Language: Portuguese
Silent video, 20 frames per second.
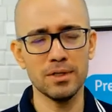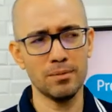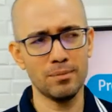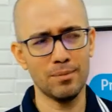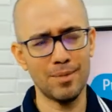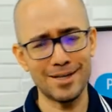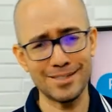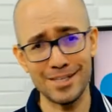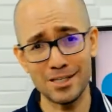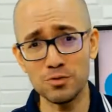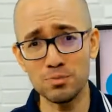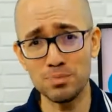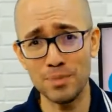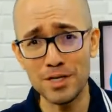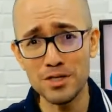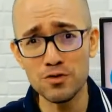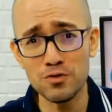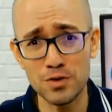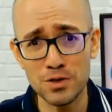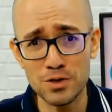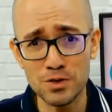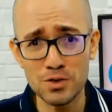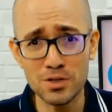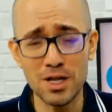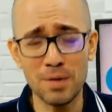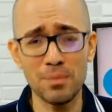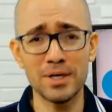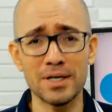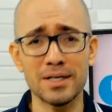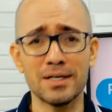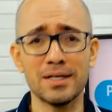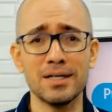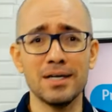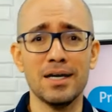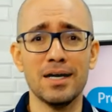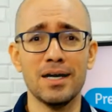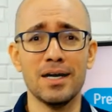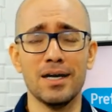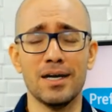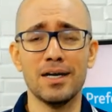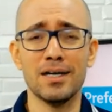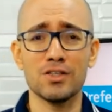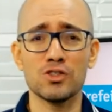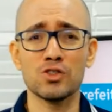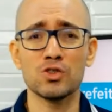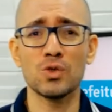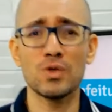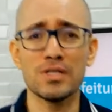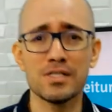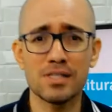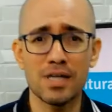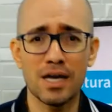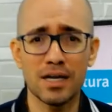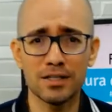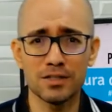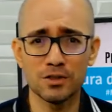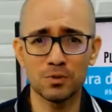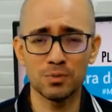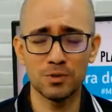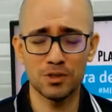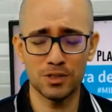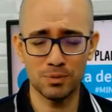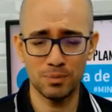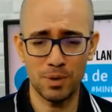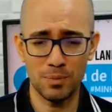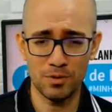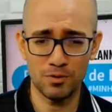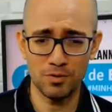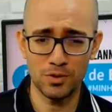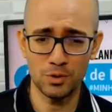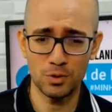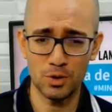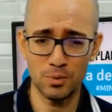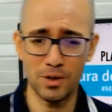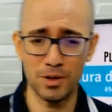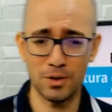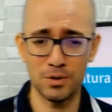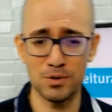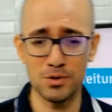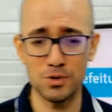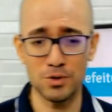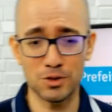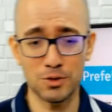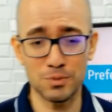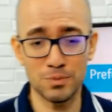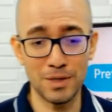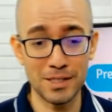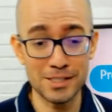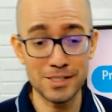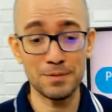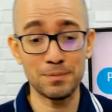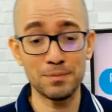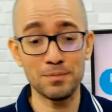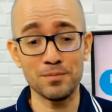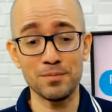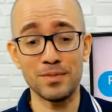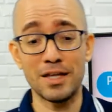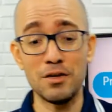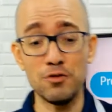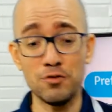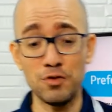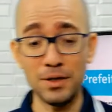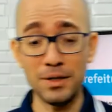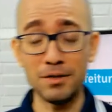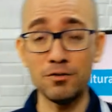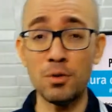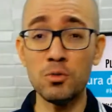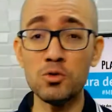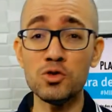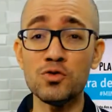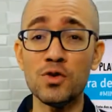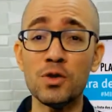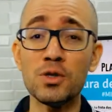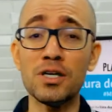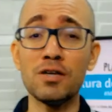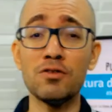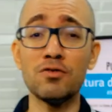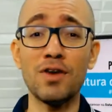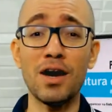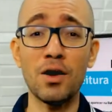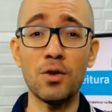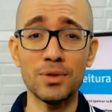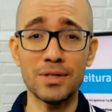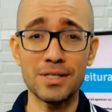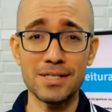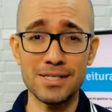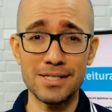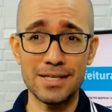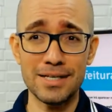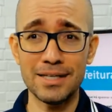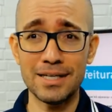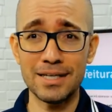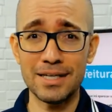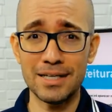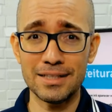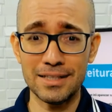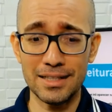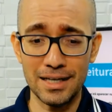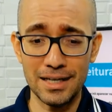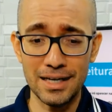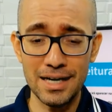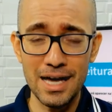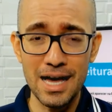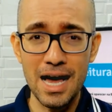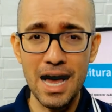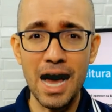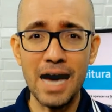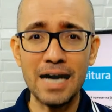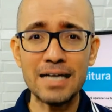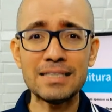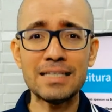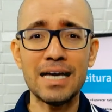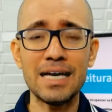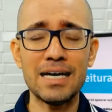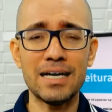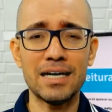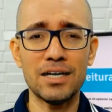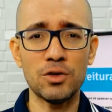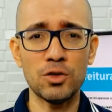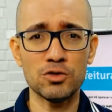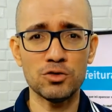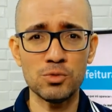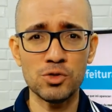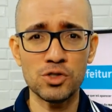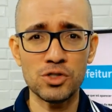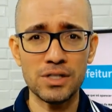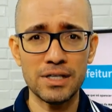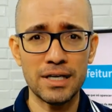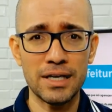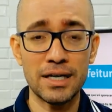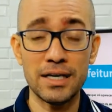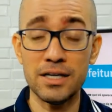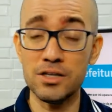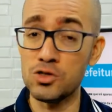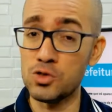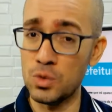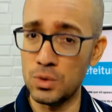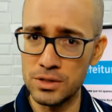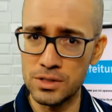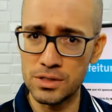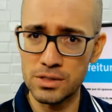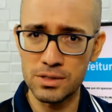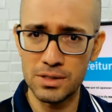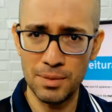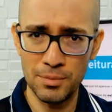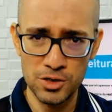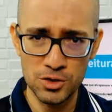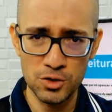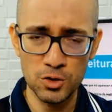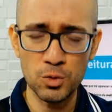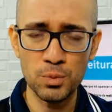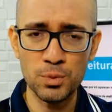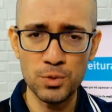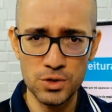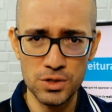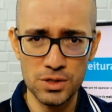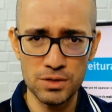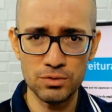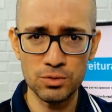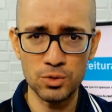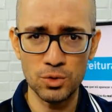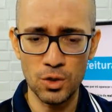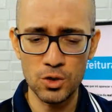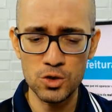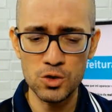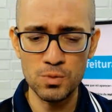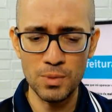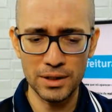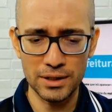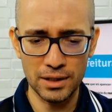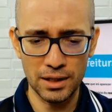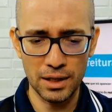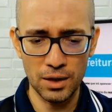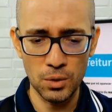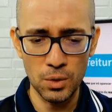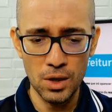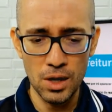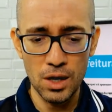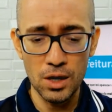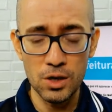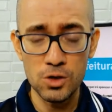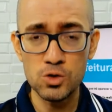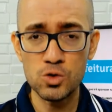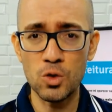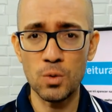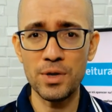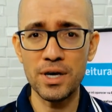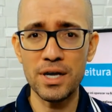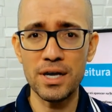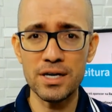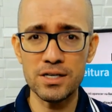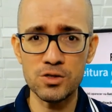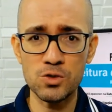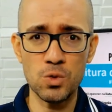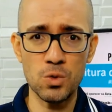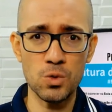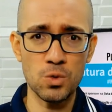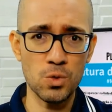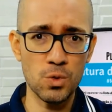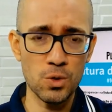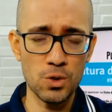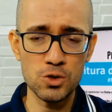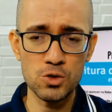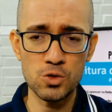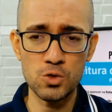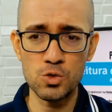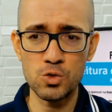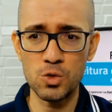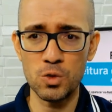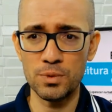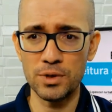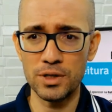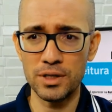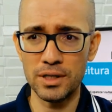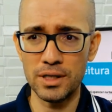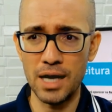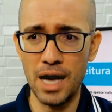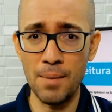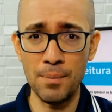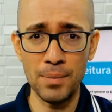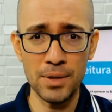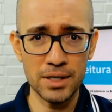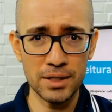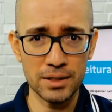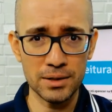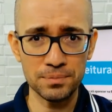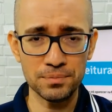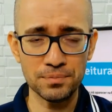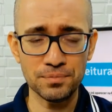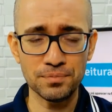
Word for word: mas acho bem difícil da banca é, solicitar isso, pedir para a Prefeitura de Belo Horizonte. Mas, enfim, vamos ver o que vai acontecer daqui até lá. A ideia é, nós vamos ter questões, na medida do possível, no nosso material, sobre esse concurso, sobre a banca,